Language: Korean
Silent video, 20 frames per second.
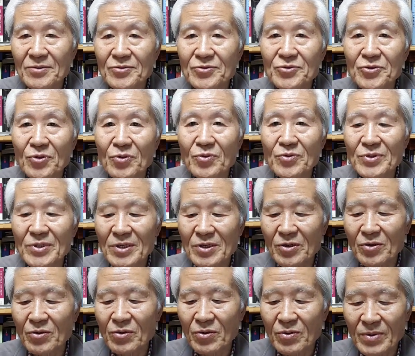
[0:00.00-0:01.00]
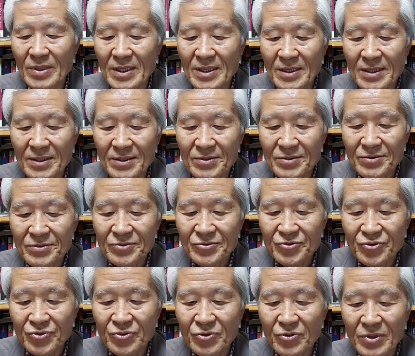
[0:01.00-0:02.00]
좋은 경고와
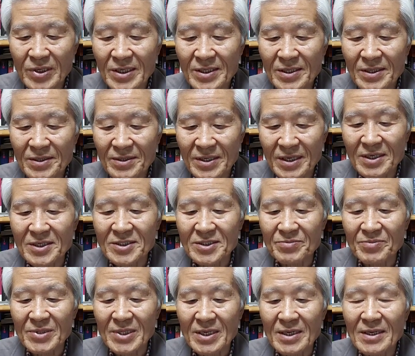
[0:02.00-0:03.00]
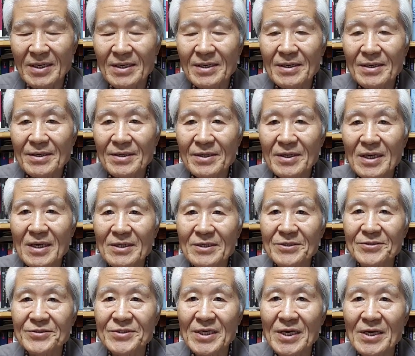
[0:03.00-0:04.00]
충고가 될 것입니다.
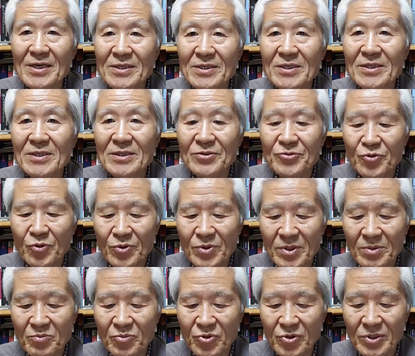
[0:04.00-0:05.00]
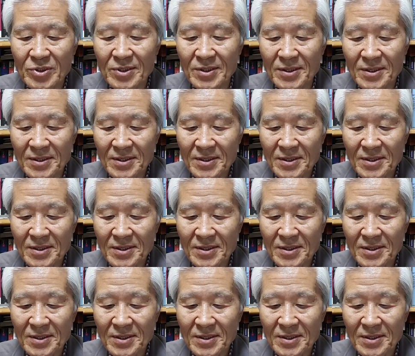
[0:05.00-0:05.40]
그리하여 제2의 송영물을